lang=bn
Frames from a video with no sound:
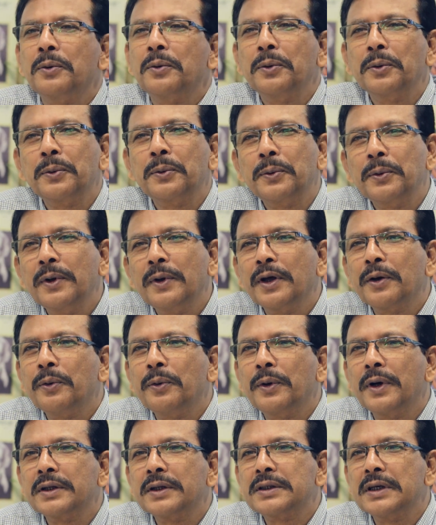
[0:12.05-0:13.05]
কোনো কোনো
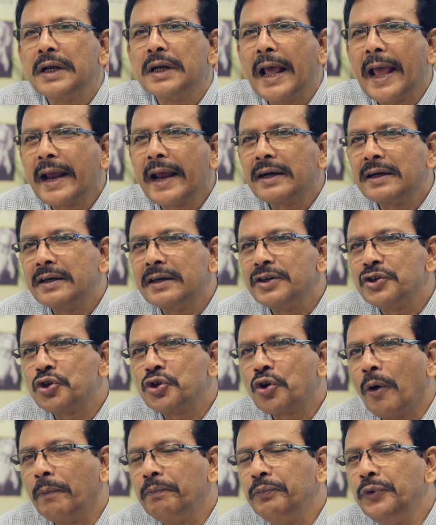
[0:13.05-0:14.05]
লেখক আছেন একটি
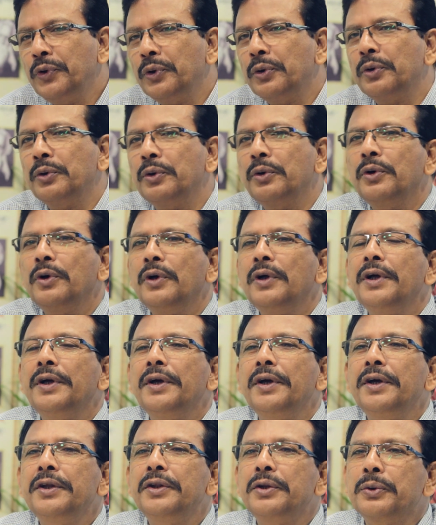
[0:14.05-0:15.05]
শব্দ
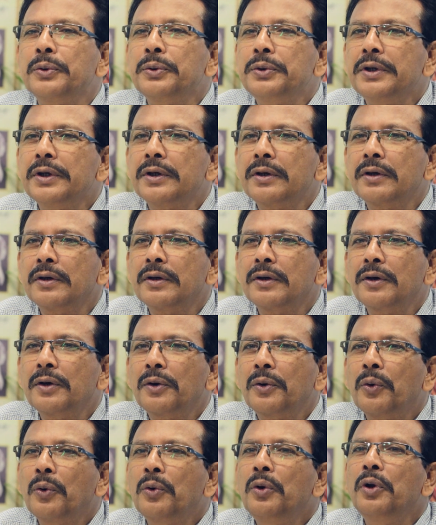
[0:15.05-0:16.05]
এদিক ওদিক
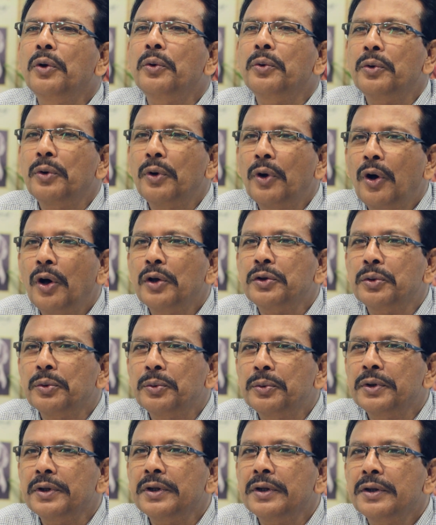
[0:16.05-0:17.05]
করলেও হয়তো
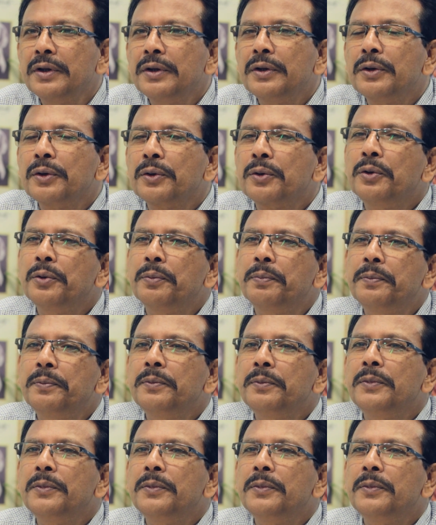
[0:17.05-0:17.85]
উনি খুব